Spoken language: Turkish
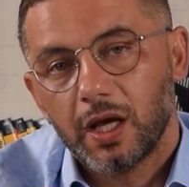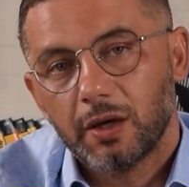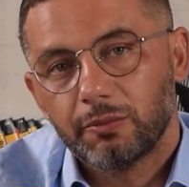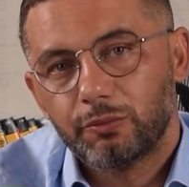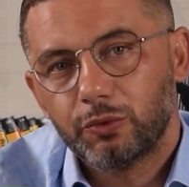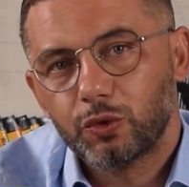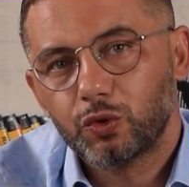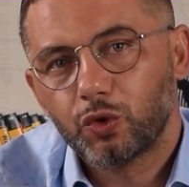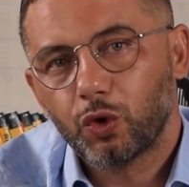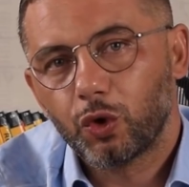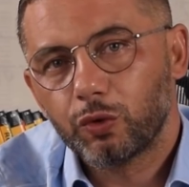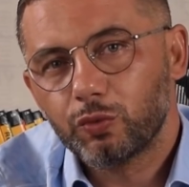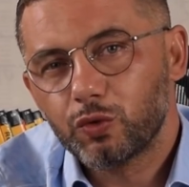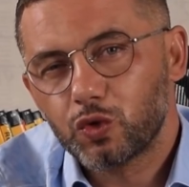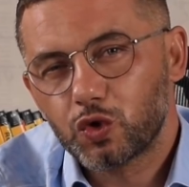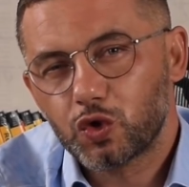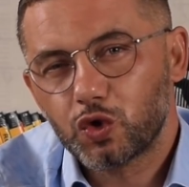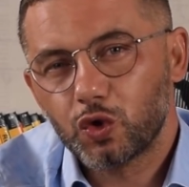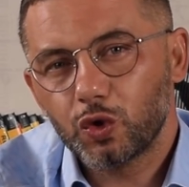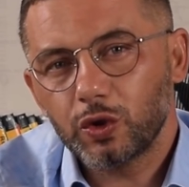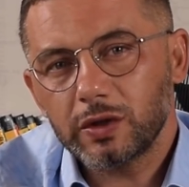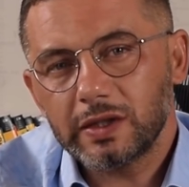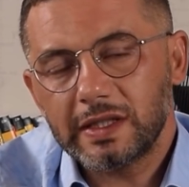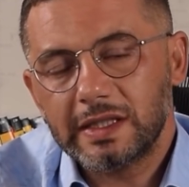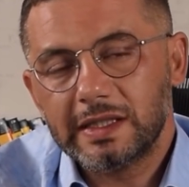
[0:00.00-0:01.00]
Bu
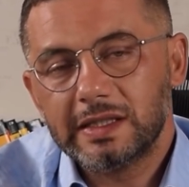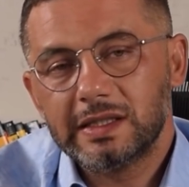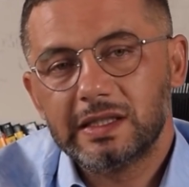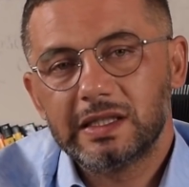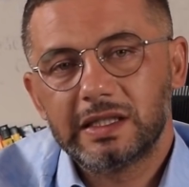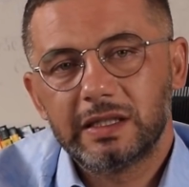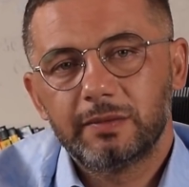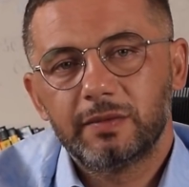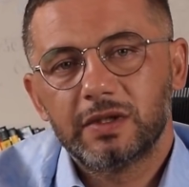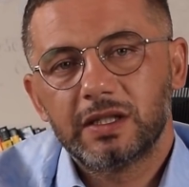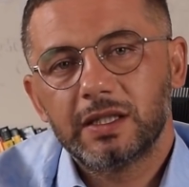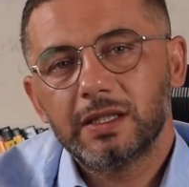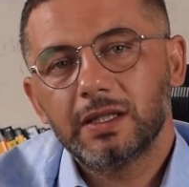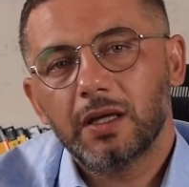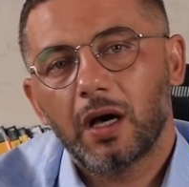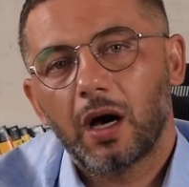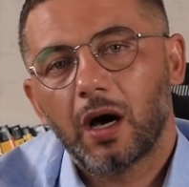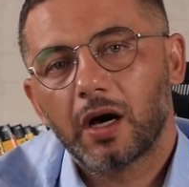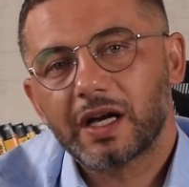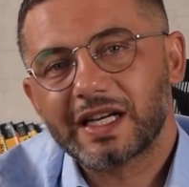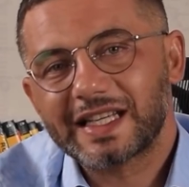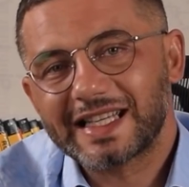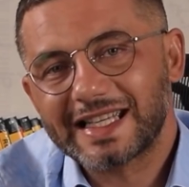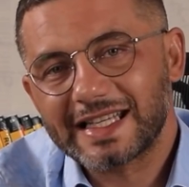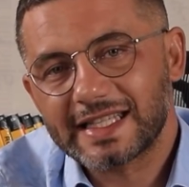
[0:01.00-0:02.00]
komisyon indiriminin
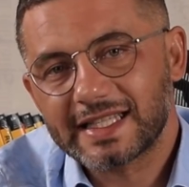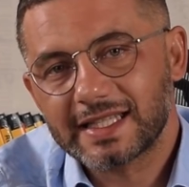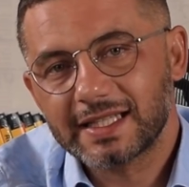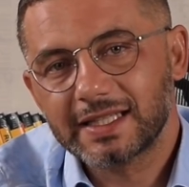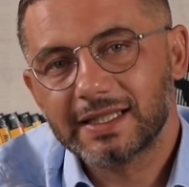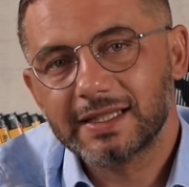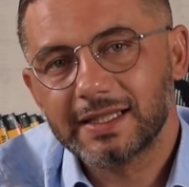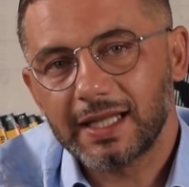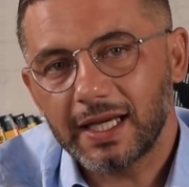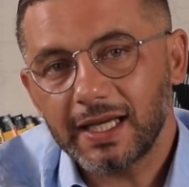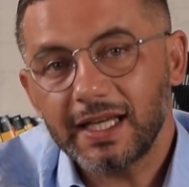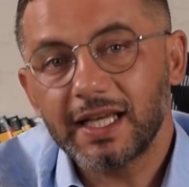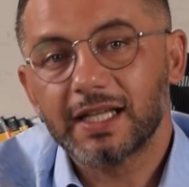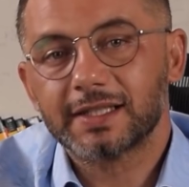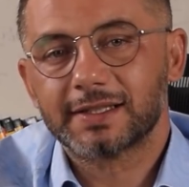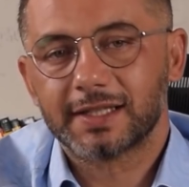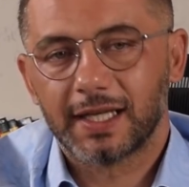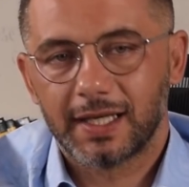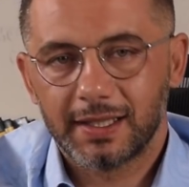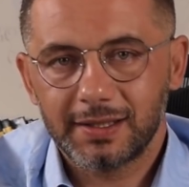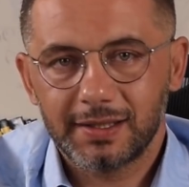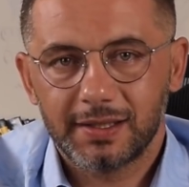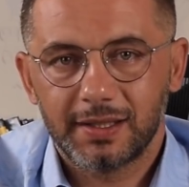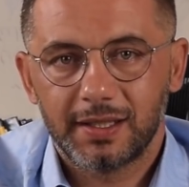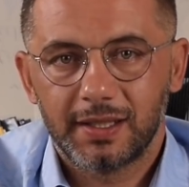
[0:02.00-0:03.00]
arkasında
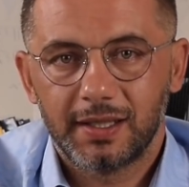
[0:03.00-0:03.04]
yatan